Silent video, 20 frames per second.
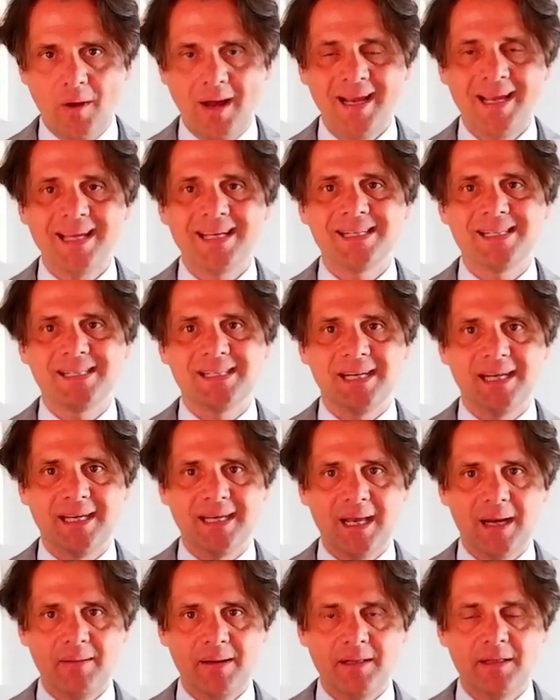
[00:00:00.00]
anche se
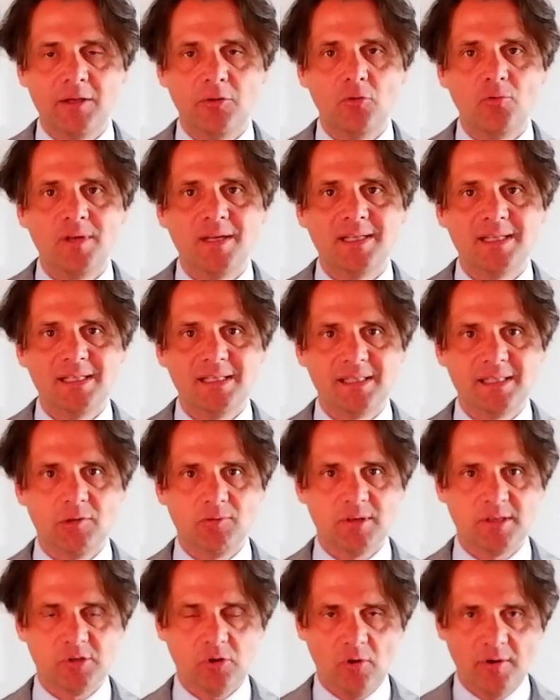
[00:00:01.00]
chiaramente non esiste
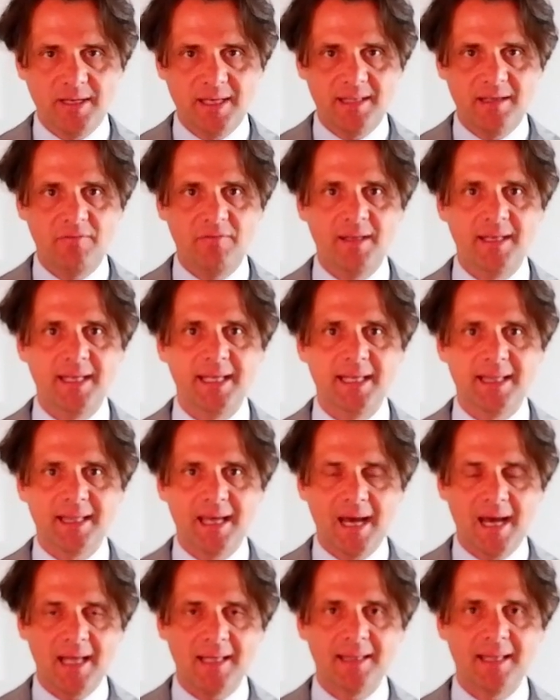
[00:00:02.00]
una soglia
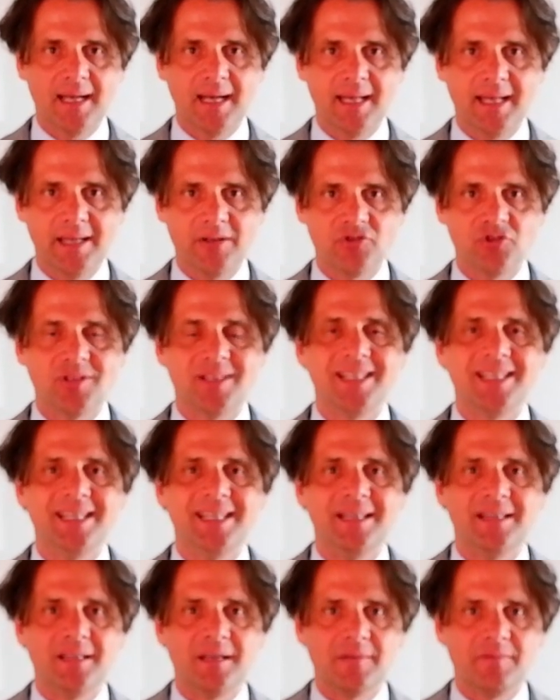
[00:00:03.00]
definita dalla legge di
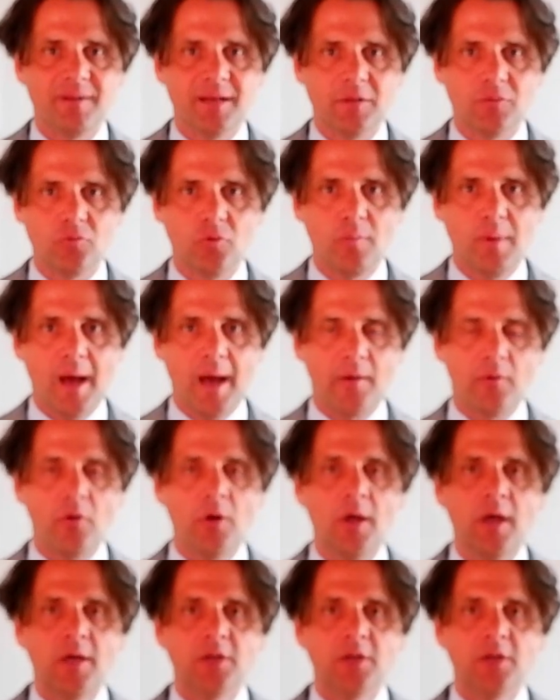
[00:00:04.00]
intervento umano,